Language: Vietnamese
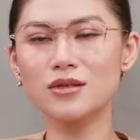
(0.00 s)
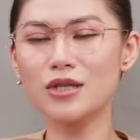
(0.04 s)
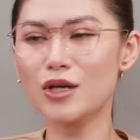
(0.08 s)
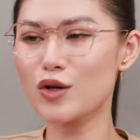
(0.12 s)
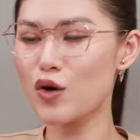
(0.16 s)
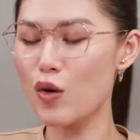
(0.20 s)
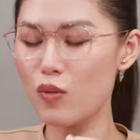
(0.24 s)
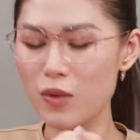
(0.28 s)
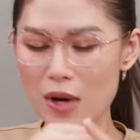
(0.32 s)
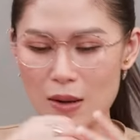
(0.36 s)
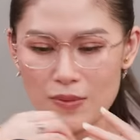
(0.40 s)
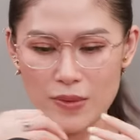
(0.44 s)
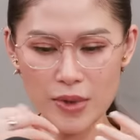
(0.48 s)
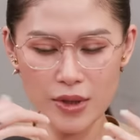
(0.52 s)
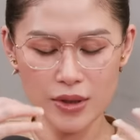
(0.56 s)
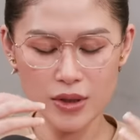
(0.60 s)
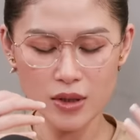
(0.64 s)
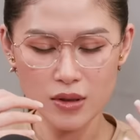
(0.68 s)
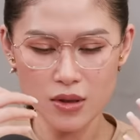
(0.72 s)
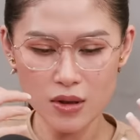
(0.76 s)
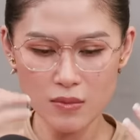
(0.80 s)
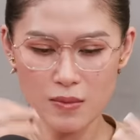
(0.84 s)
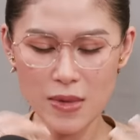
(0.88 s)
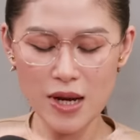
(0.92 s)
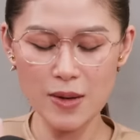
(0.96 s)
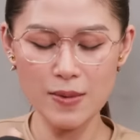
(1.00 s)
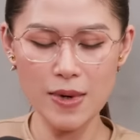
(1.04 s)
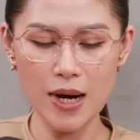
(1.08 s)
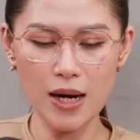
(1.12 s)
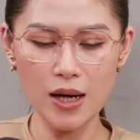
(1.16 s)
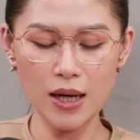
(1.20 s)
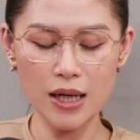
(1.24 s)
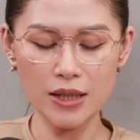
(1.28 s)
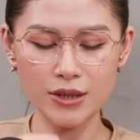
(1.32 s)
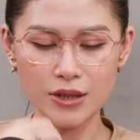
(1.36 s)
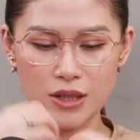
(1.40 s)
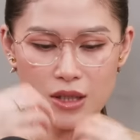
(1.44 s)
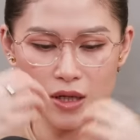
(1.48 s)
Chị cũng cảm thấy chị rất may mắn
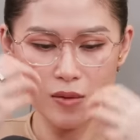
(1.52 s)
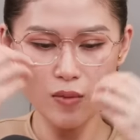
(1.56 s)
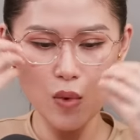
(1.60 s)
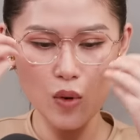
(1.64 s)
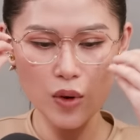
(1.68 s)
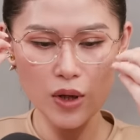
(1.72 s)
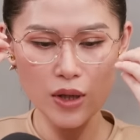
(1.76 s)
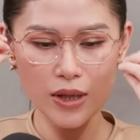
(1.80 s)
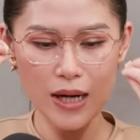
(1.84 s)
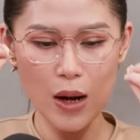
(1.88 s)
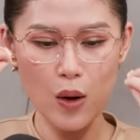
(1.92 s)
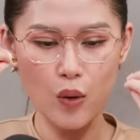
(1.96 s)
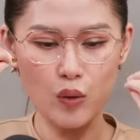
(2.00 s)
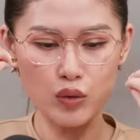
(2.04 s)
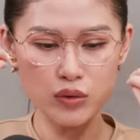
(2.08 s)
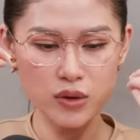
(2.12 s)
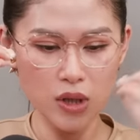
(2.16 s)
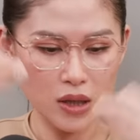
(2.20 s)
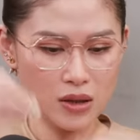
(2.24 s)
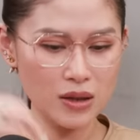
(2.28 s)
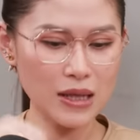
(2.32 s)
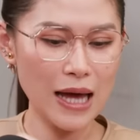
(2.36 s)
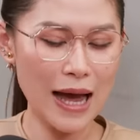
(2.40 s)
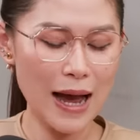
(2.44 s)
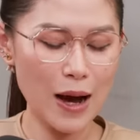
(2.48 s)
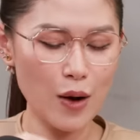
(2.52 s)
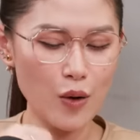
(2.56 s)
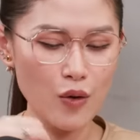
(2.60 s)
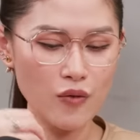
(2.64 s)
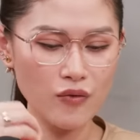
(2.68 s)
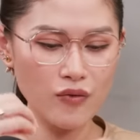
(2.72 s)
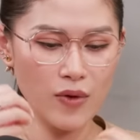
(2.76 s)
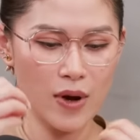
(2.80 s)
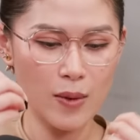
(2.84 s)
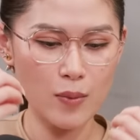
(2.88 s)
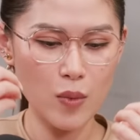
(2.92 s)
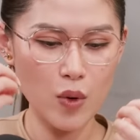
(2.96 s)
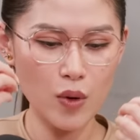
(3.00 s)
là chị có một cái đầu tỉnh táo,
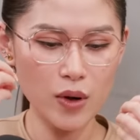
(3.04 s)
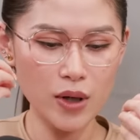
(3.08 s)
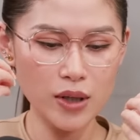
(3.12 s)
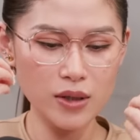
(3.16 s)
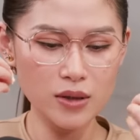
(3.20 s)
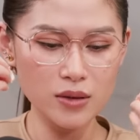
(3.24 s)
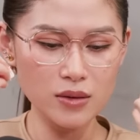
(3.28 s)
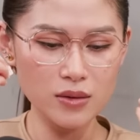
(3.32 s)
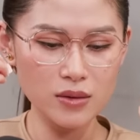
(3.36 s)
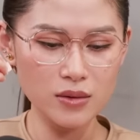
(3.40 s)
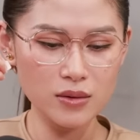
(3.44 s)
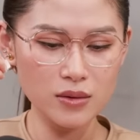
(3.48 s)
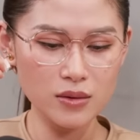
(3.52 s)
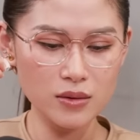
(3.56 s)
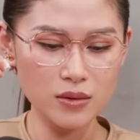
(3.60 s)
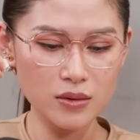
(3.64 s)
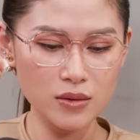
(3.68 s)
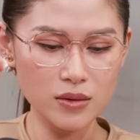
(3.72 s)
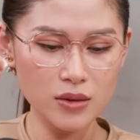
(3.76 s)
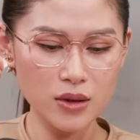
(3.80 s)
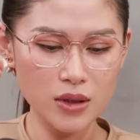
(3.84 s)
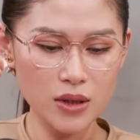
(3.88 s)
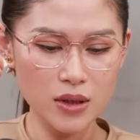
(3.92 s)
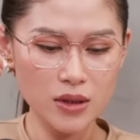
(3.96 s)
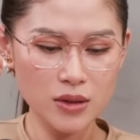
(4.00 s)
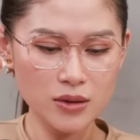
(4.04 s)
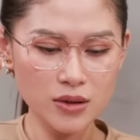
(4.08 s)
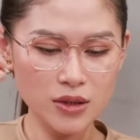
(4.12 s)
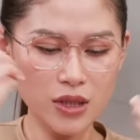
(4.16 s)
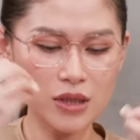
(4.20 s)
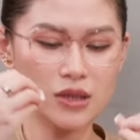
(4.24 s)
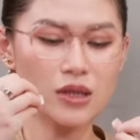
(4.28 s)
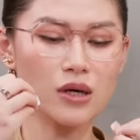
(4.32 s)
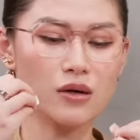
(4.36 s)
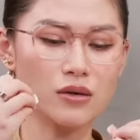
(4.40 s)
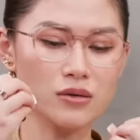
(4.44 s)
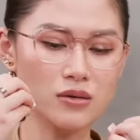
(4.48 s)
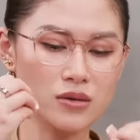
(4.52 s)
và một cái chị
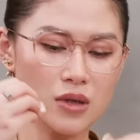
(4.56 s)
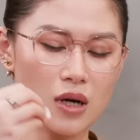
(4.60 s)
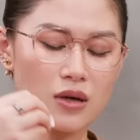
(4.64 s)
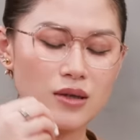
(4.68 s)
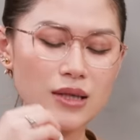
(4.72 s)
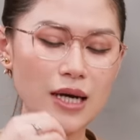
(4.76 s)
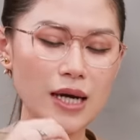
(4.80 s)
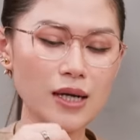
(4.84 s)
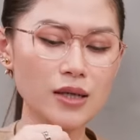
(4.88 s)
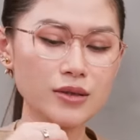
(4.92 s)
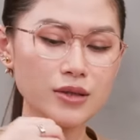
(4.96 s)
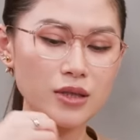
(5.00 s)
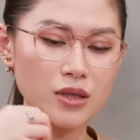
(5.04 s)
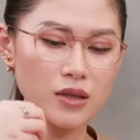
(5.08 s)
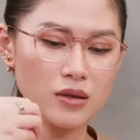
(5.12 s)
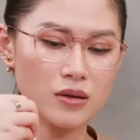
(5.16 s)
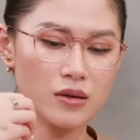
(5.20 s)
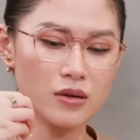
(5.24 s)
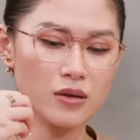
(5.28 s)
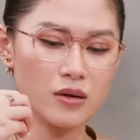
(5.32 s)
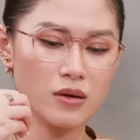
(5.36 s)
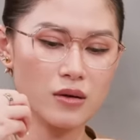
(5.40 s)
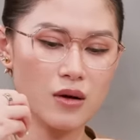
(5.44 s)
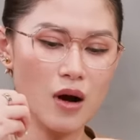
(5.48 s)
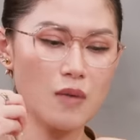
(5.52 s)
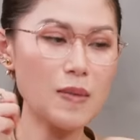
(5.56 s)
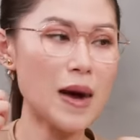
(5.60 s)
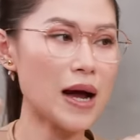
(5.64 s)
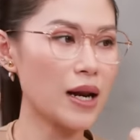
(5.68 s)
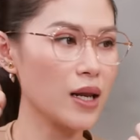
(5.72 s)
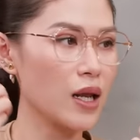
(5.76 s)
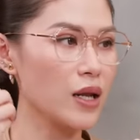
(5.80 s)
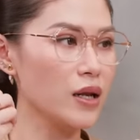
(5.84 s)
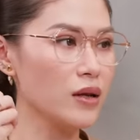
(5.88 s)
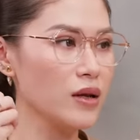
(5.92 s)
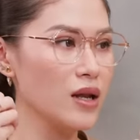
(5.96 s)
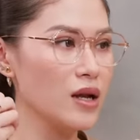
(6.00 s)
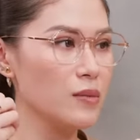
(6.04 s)
tự nhận thấy là chị có bản
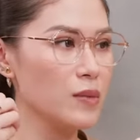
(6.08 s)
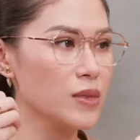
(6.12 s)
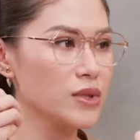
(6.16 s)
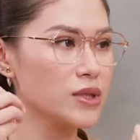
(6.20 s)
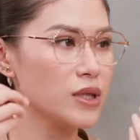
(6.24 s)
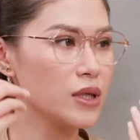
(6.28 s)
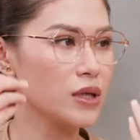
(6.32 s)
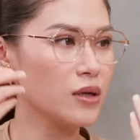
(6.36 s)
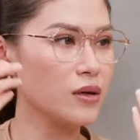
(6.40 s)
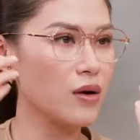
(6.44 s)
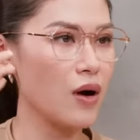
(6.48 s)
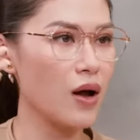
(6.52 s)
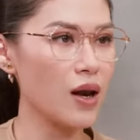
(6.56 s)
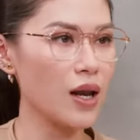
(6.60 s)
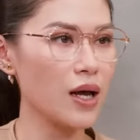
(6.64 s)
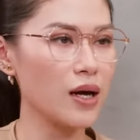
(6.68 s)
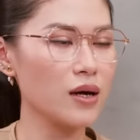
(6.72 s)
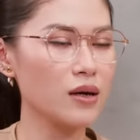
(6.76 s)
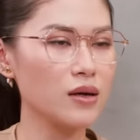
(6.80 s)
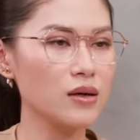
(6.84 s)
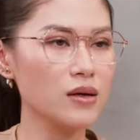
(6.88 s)
lĩnh để mà chị gọi là